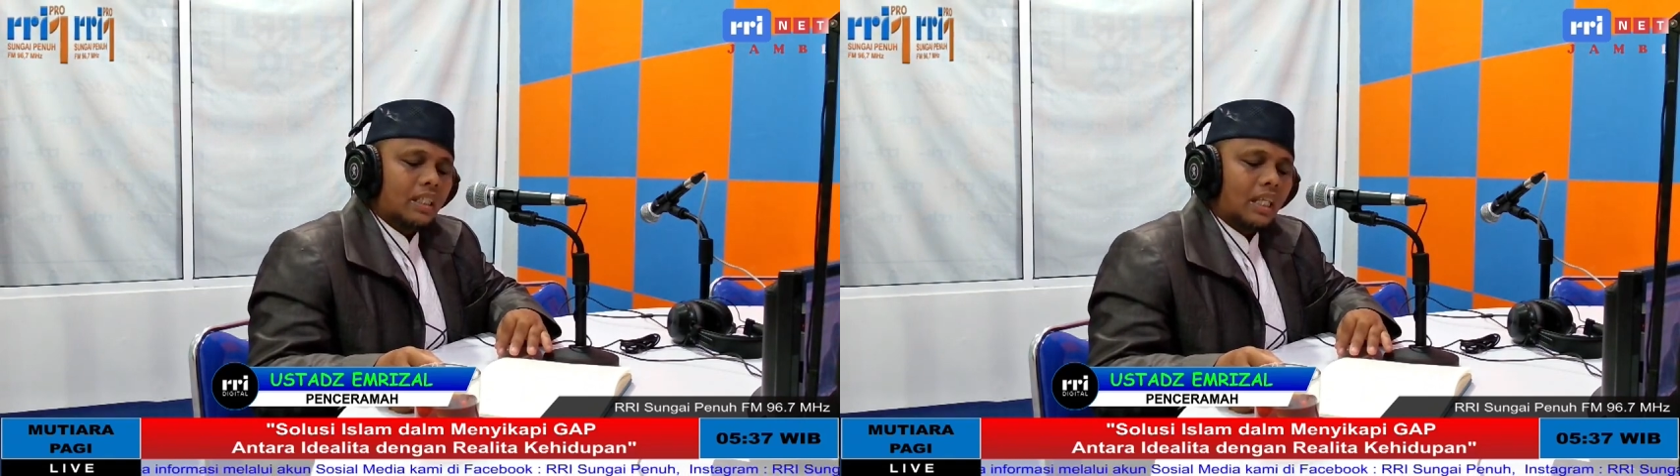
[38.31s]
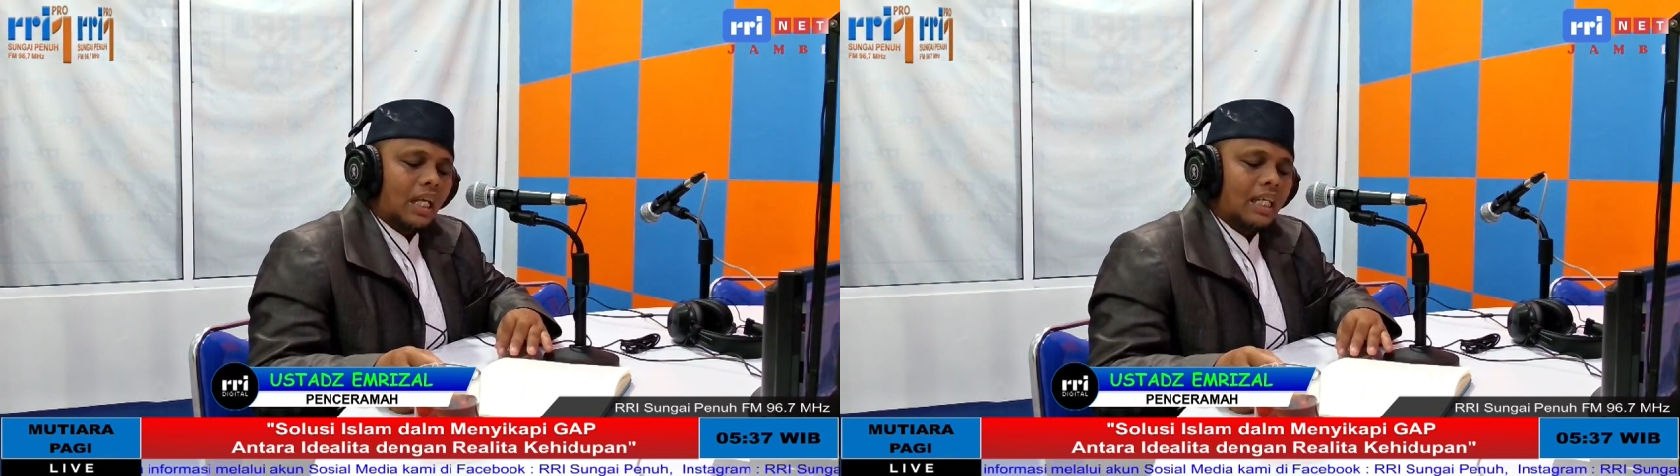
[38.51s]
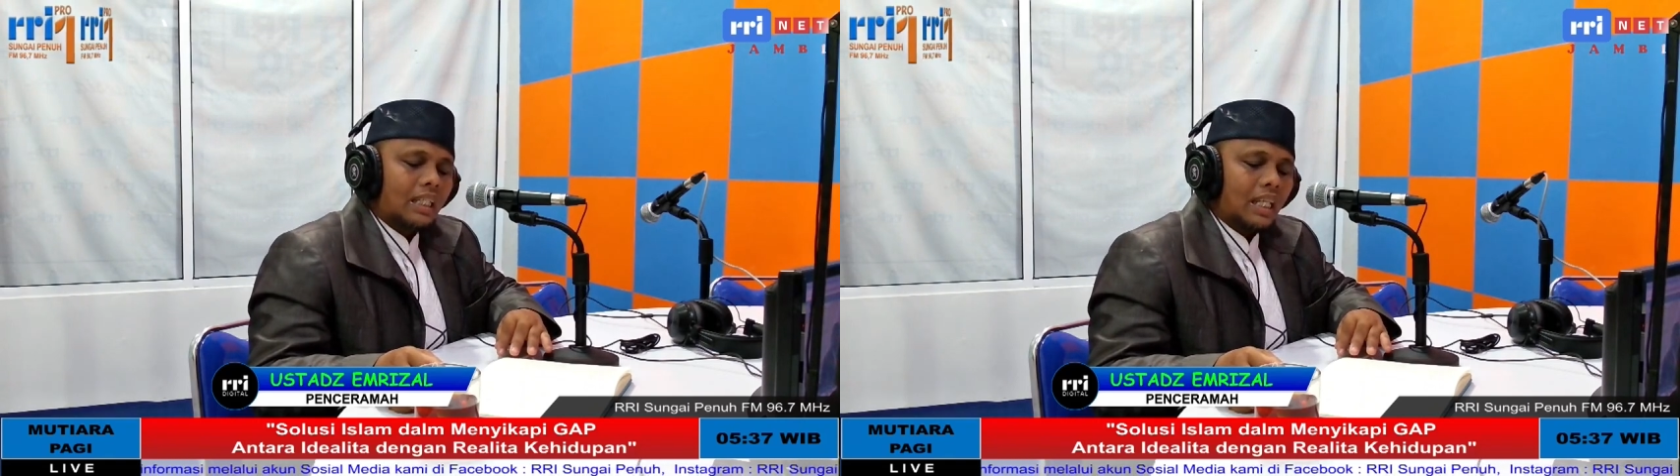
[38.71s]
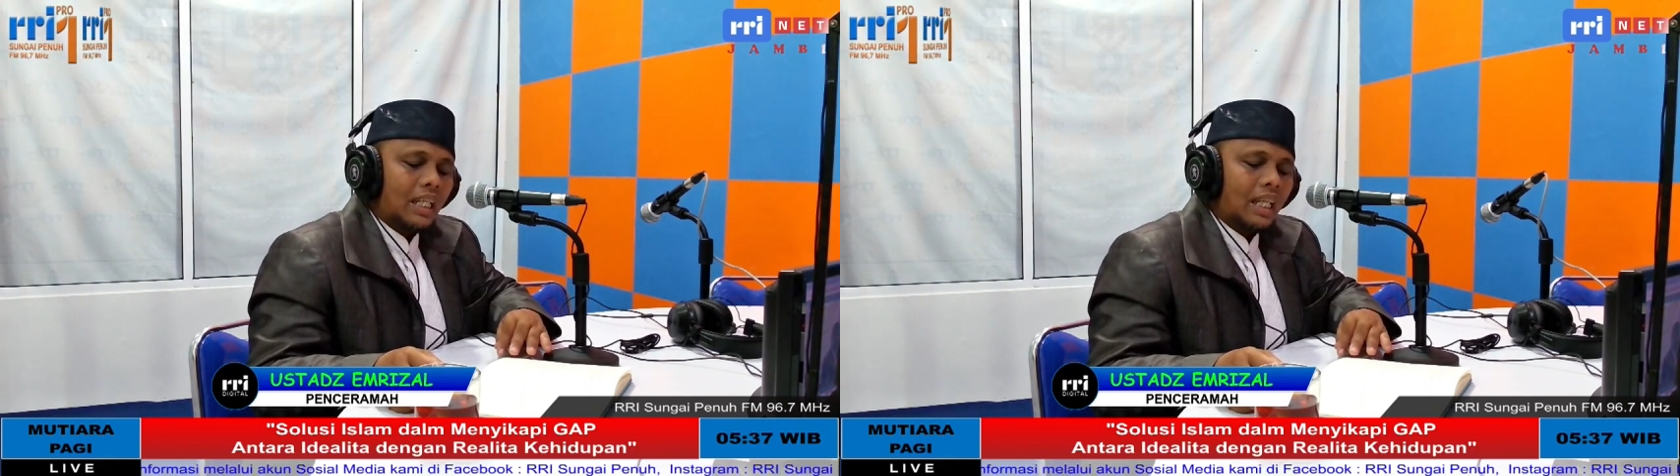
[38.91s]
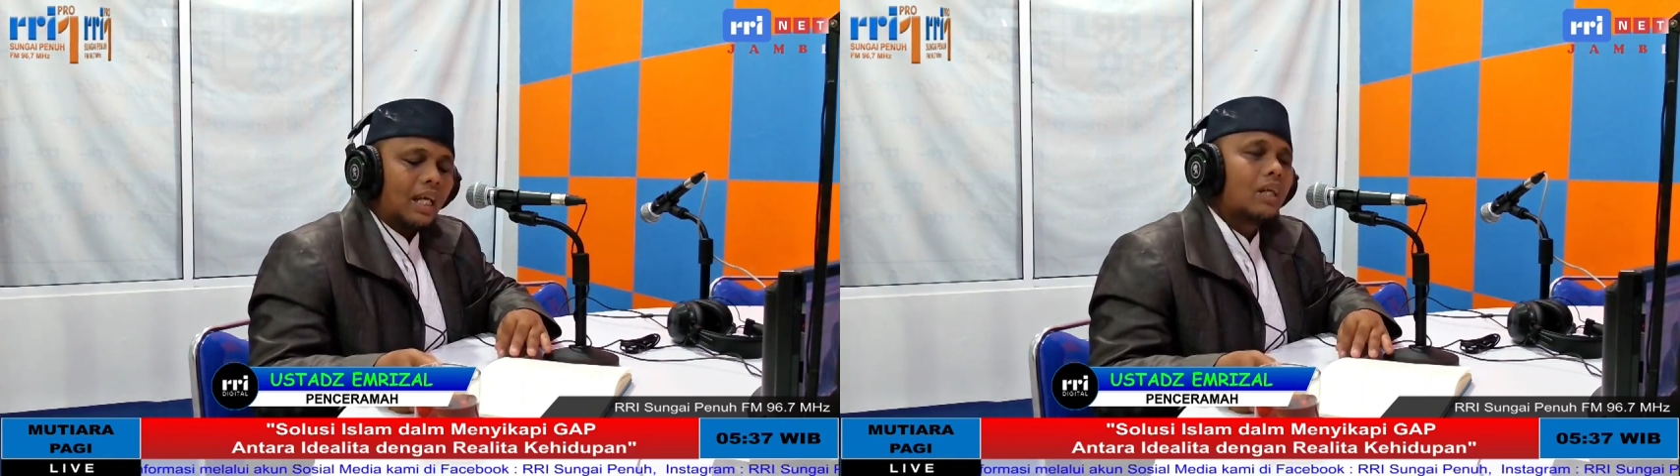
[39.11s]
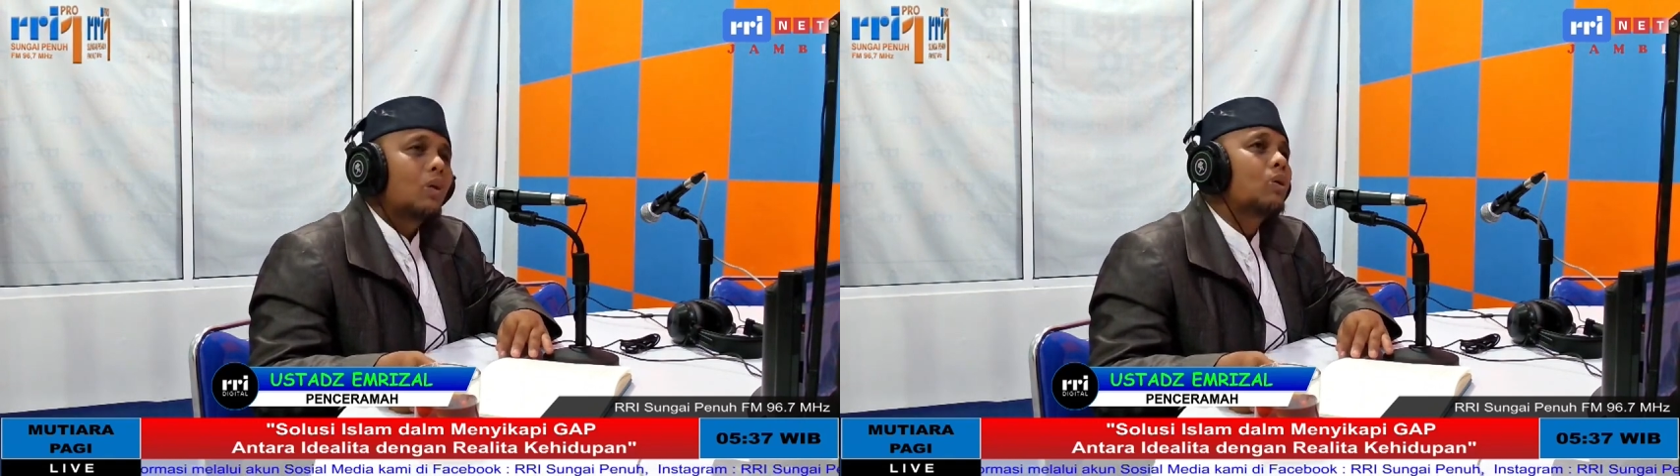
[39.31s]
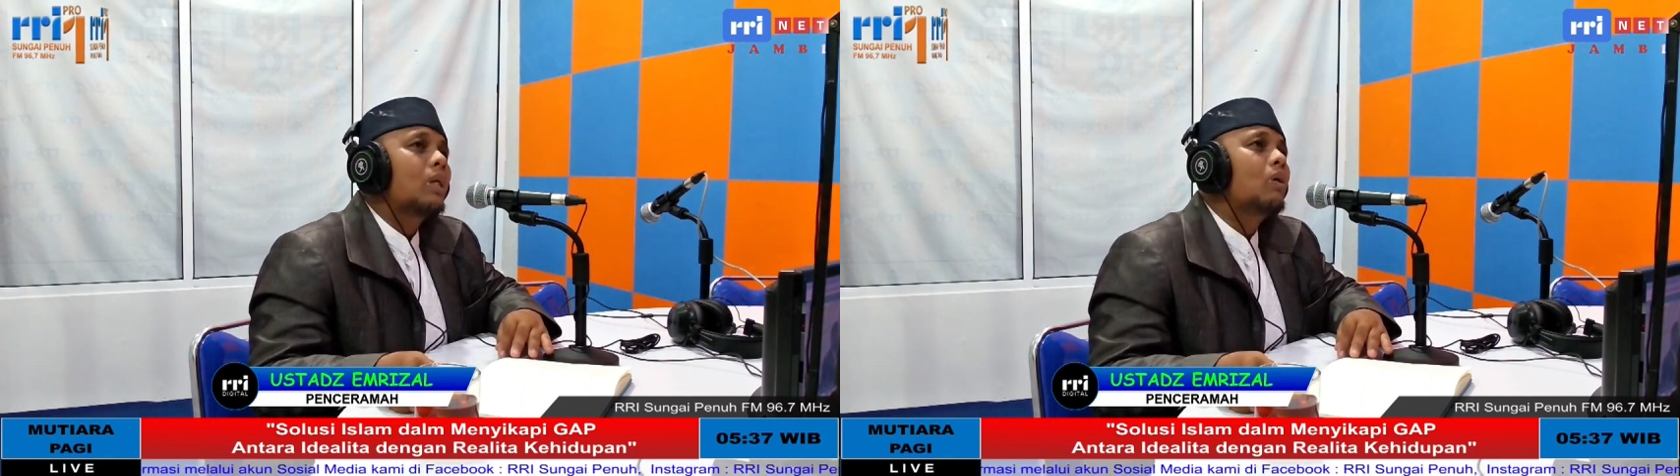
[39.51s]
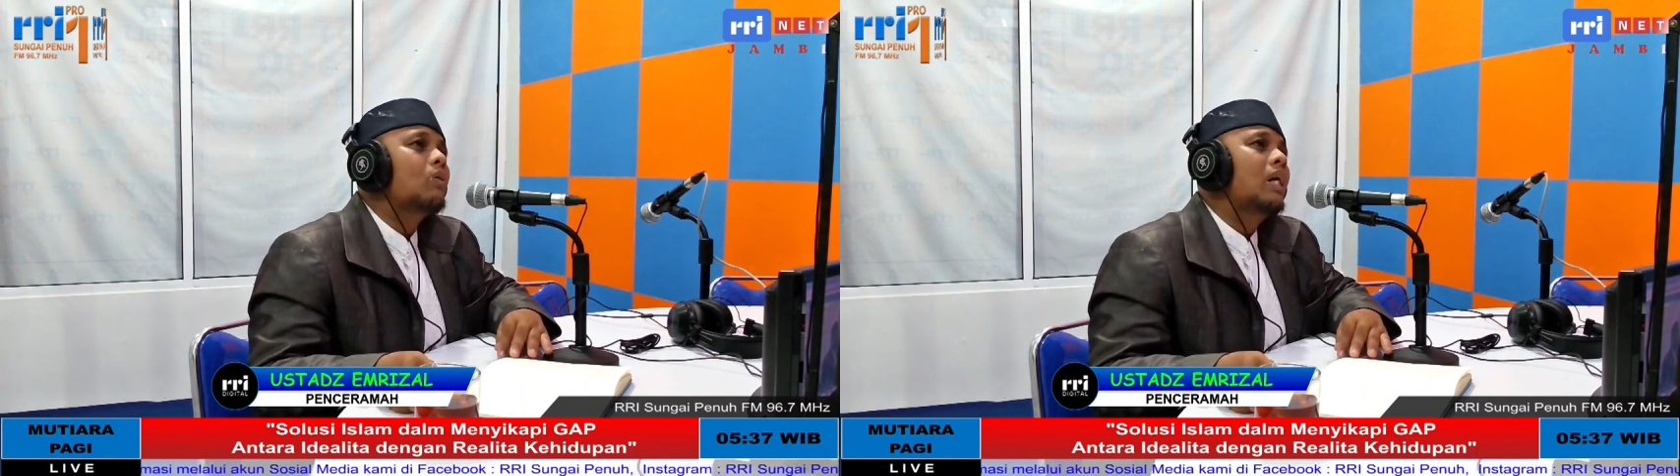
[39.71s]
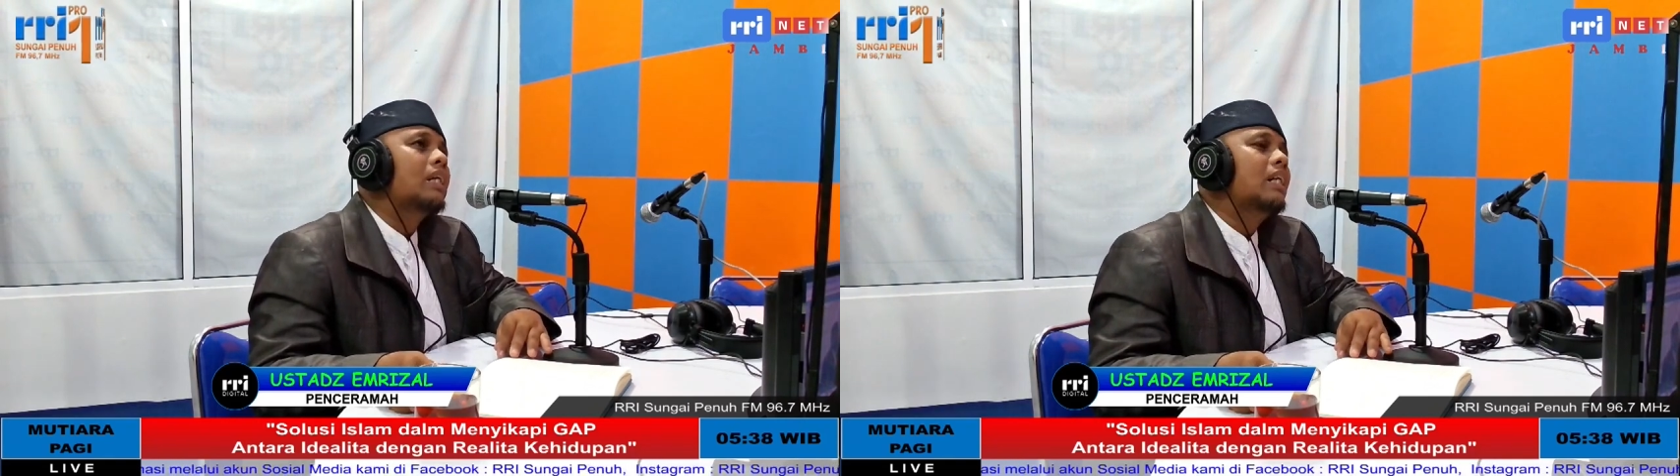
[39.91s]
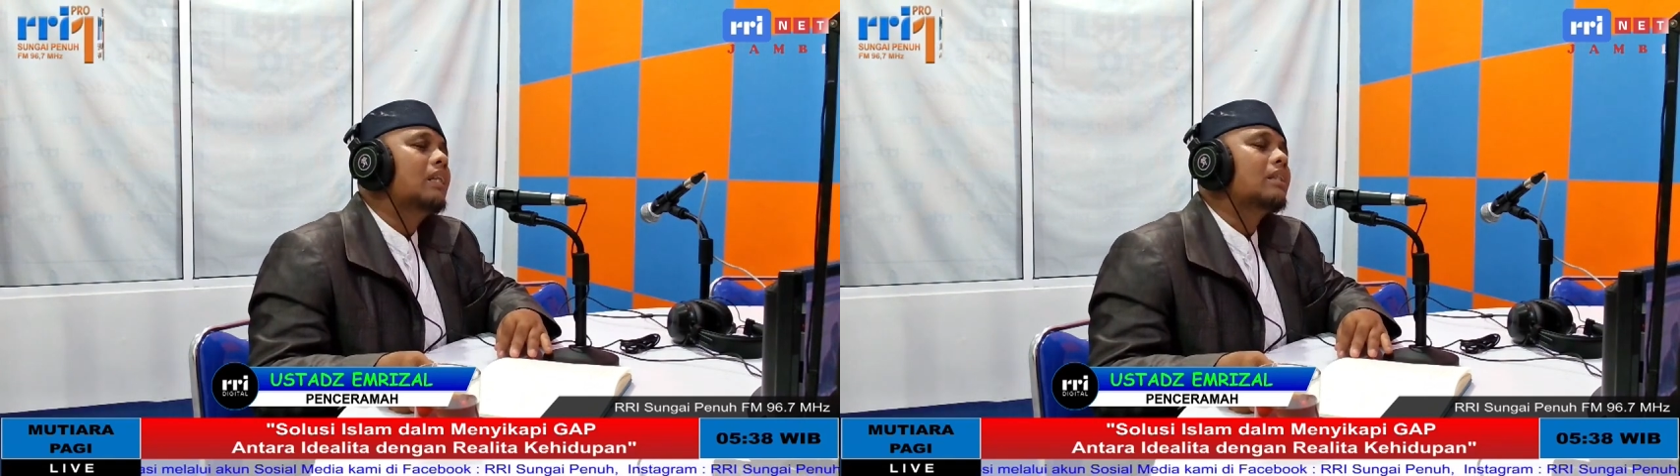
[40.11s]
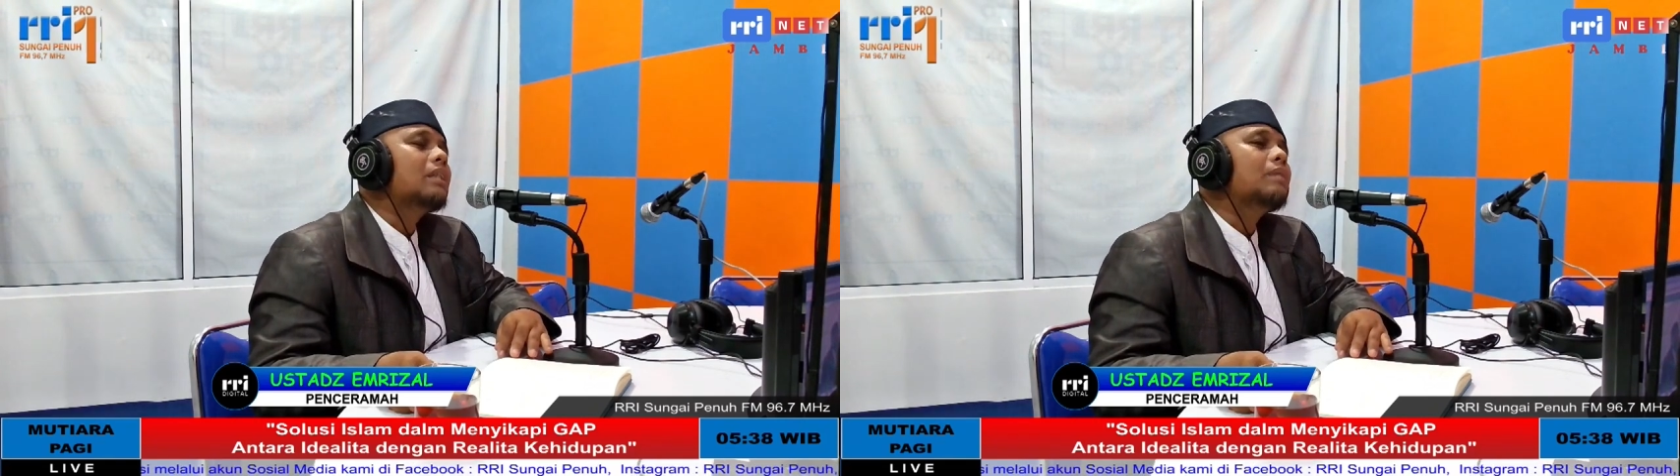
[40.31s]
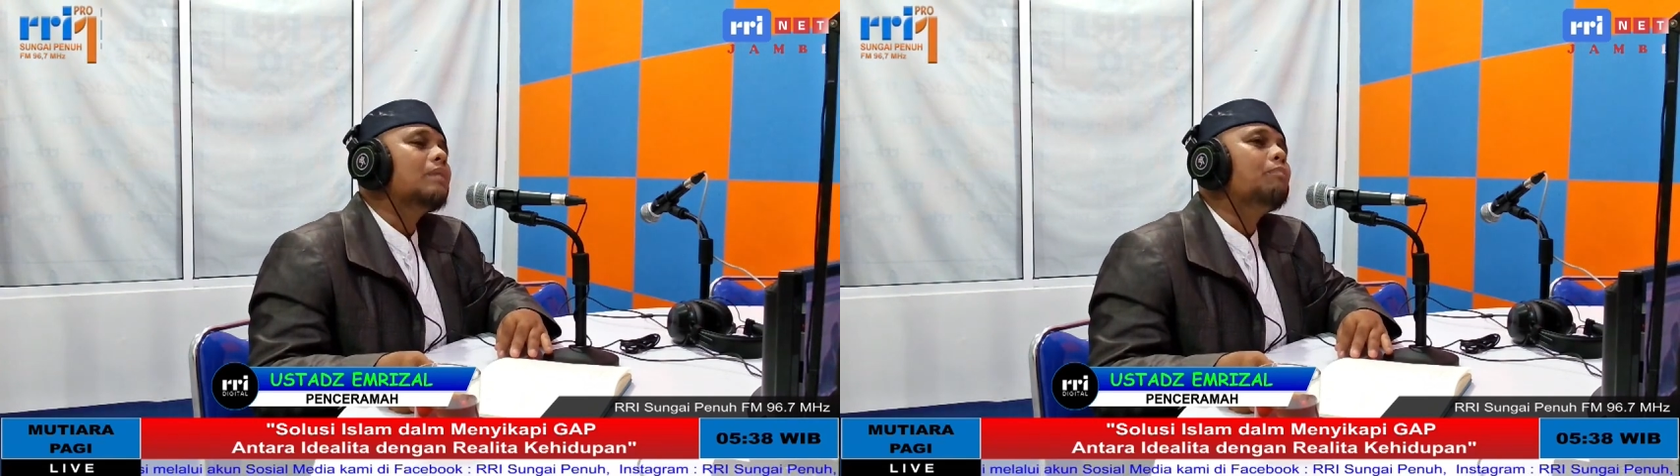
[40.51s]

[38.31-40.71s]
kita lihatlah orang-orang yang